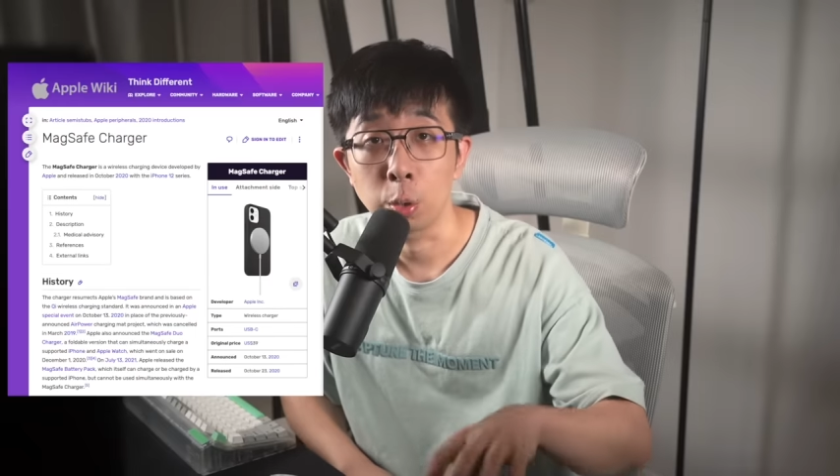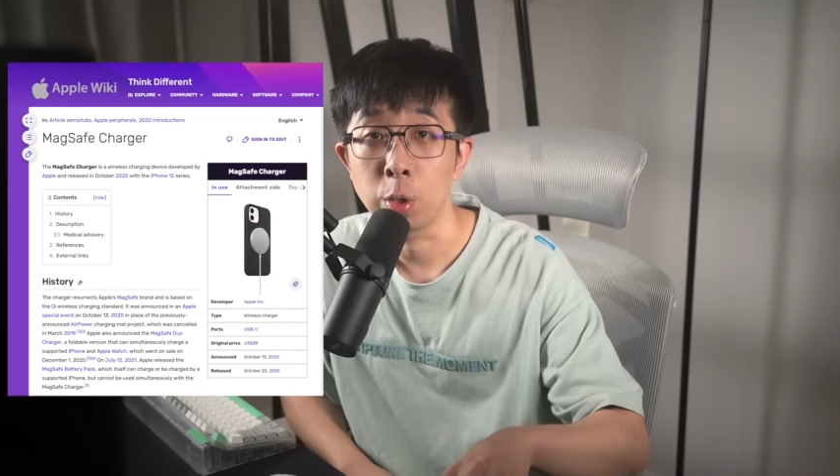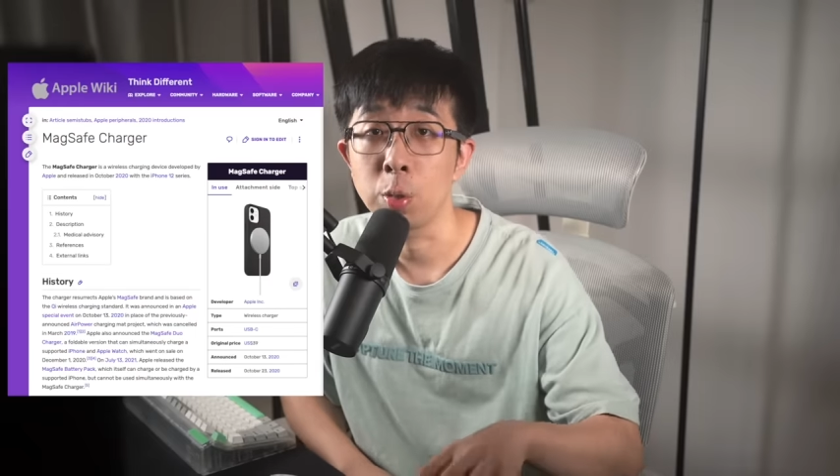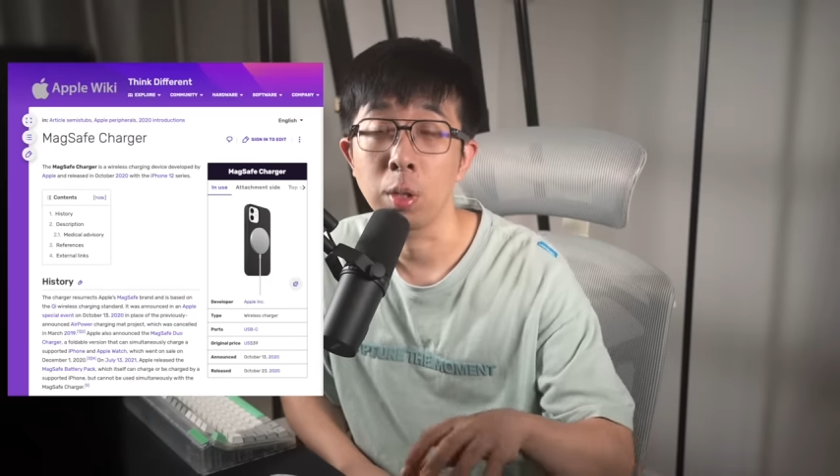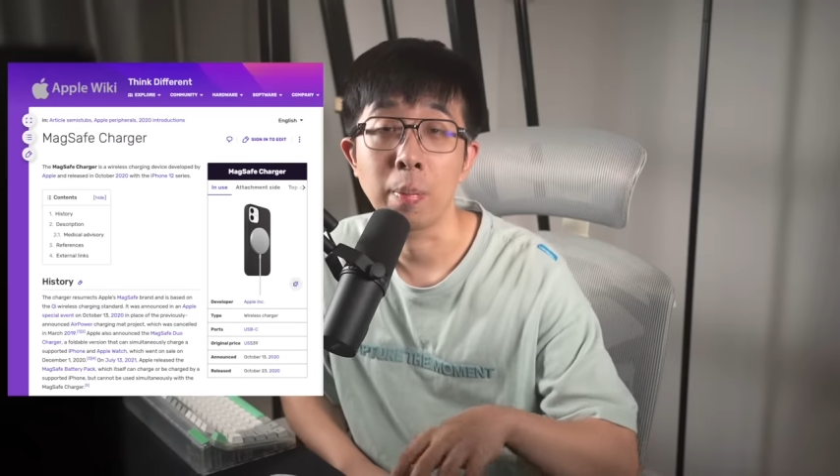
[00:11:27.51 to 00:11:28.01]

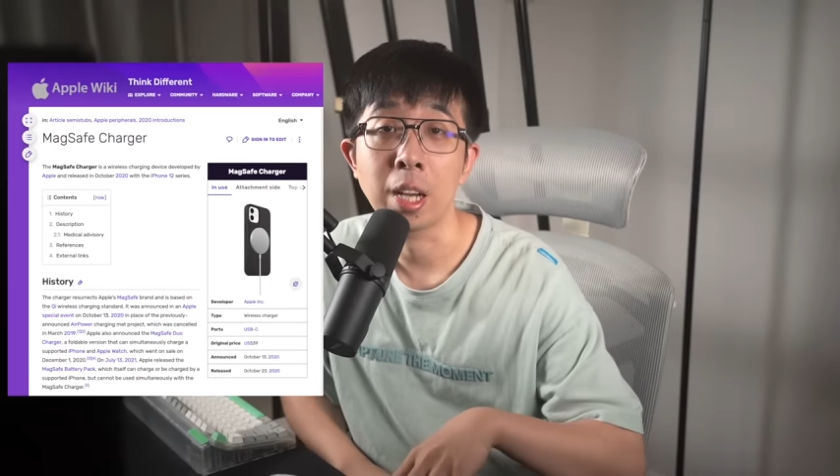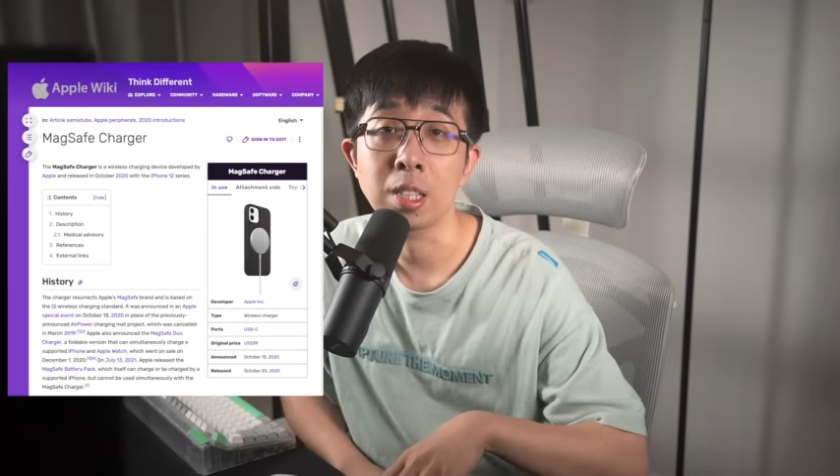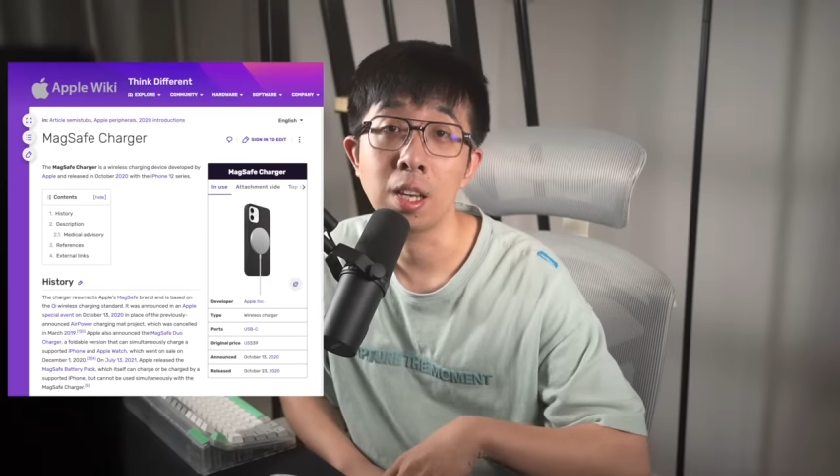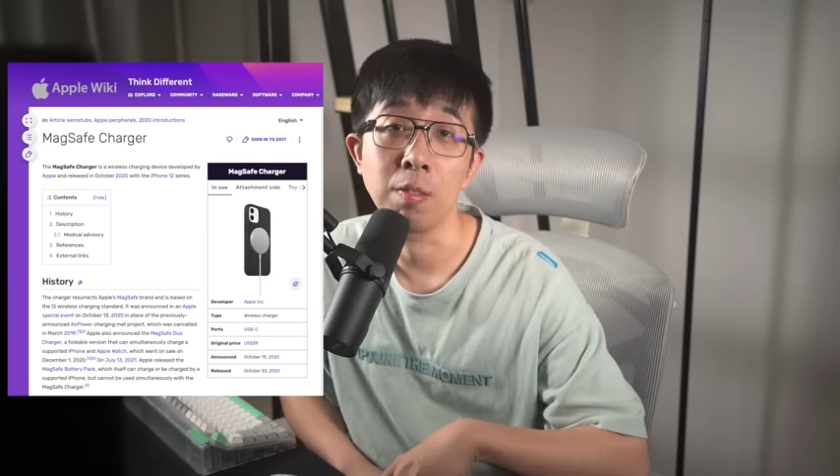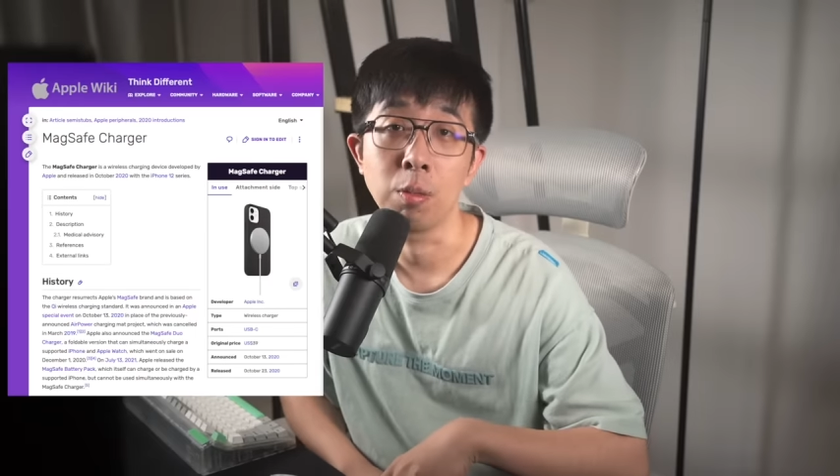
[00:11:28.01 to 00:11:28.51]
推出的
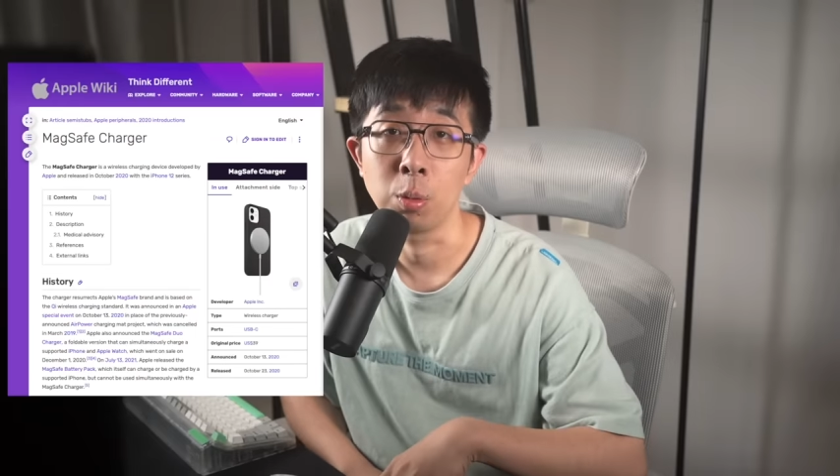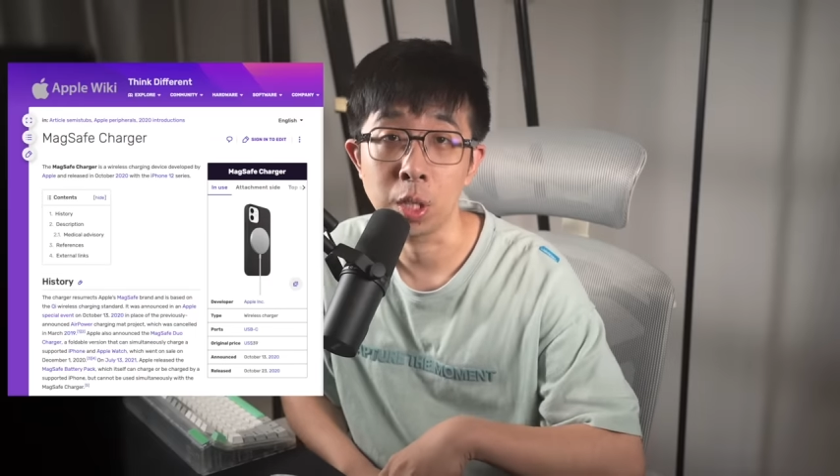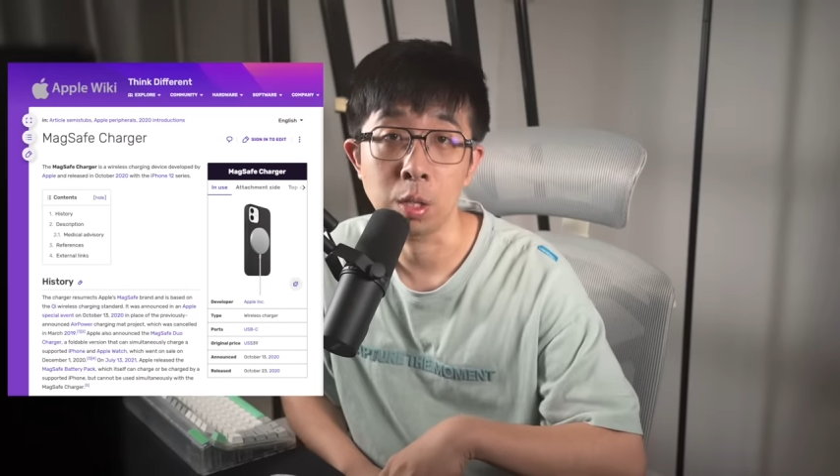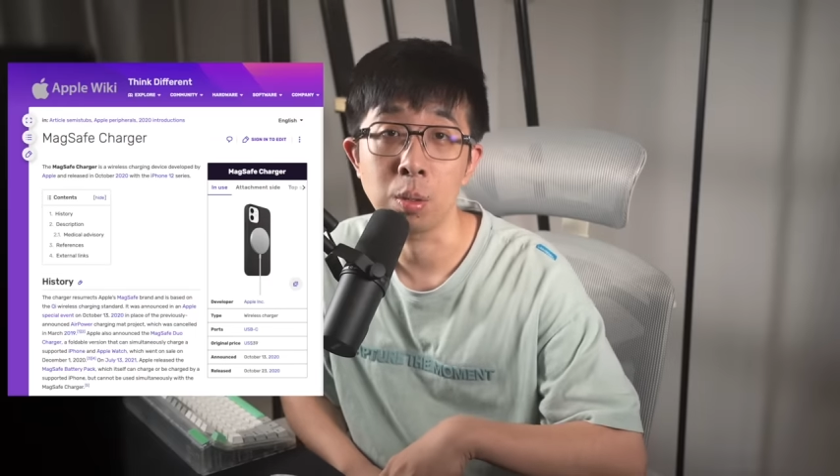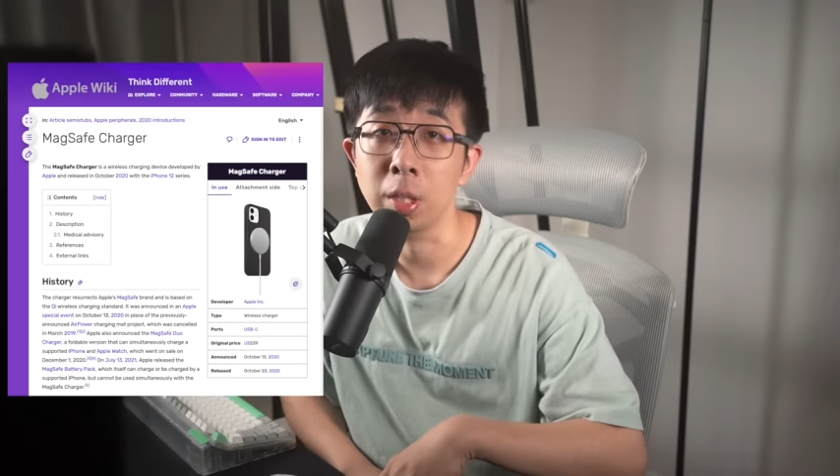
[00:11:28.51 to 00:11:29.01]
MagSafe 无
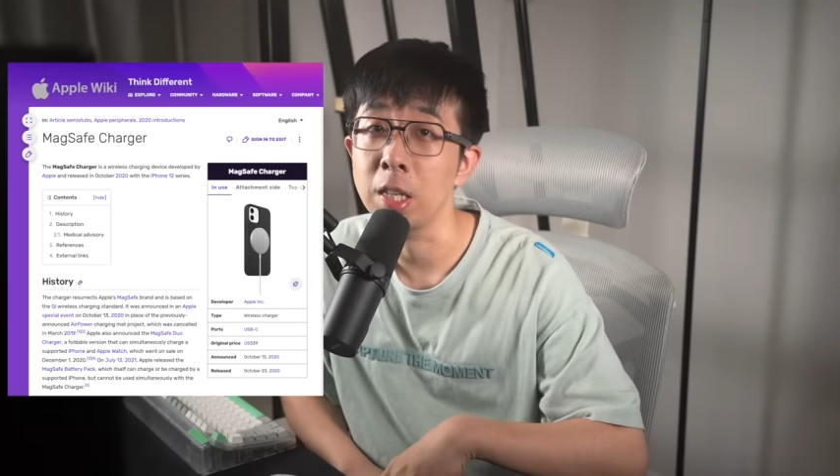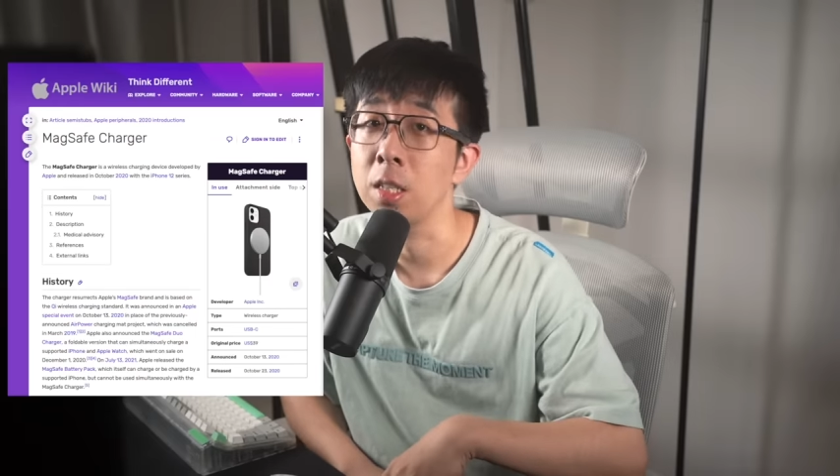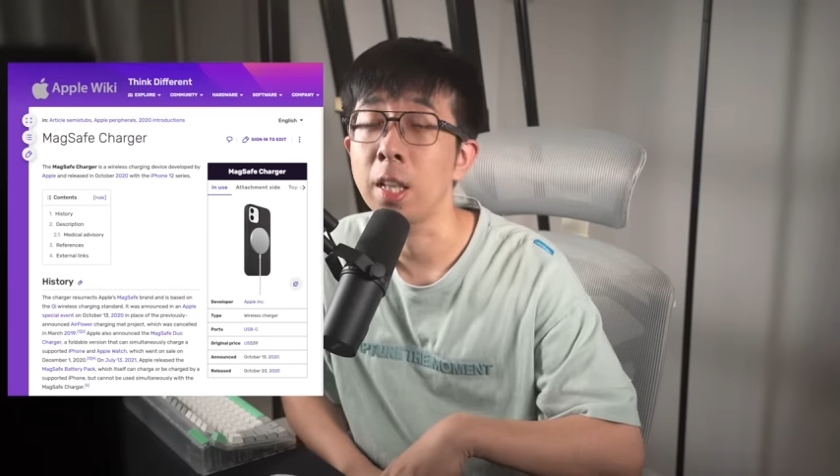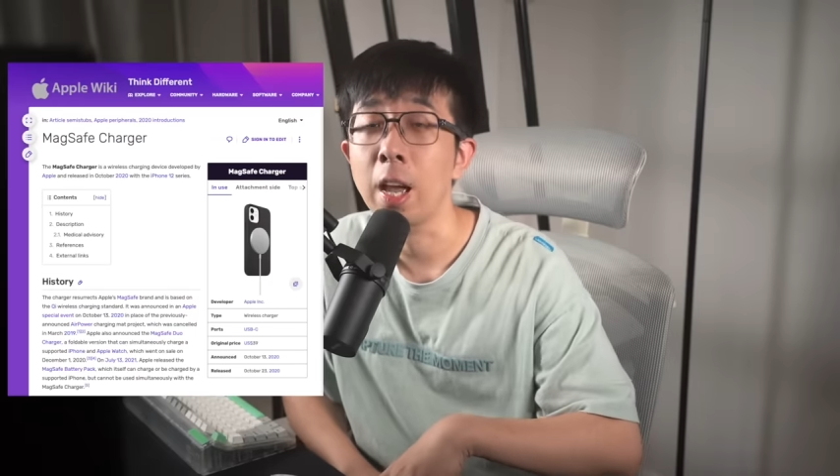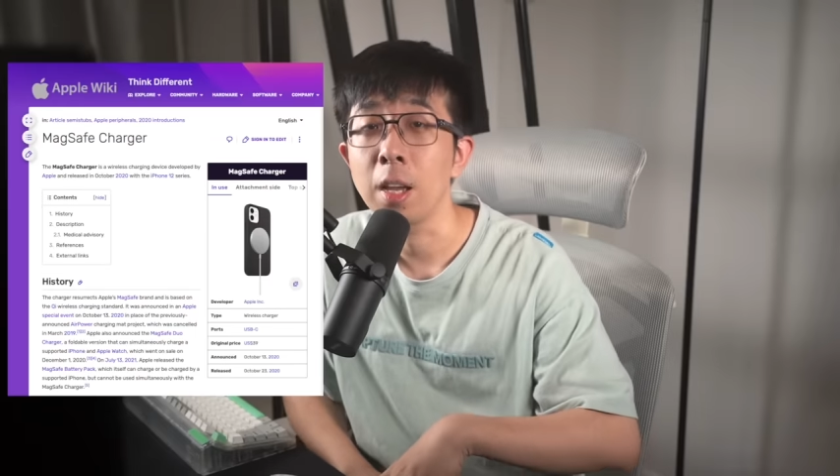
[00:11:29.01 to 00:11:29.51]
线充电
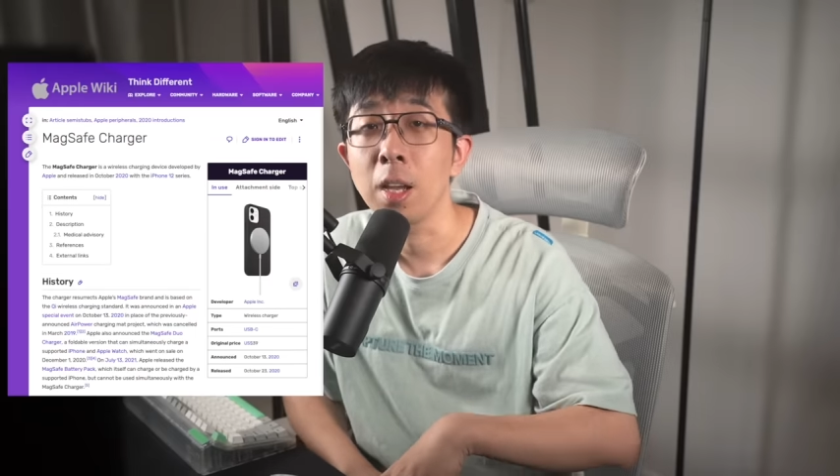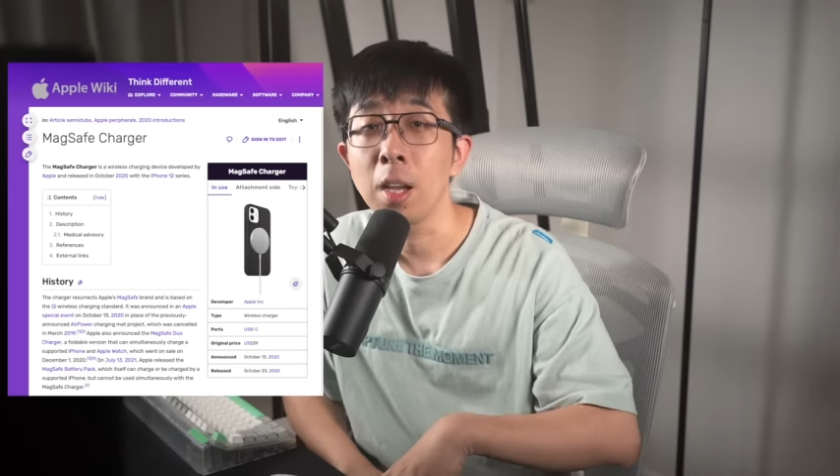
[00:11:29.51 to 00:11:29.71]
生态，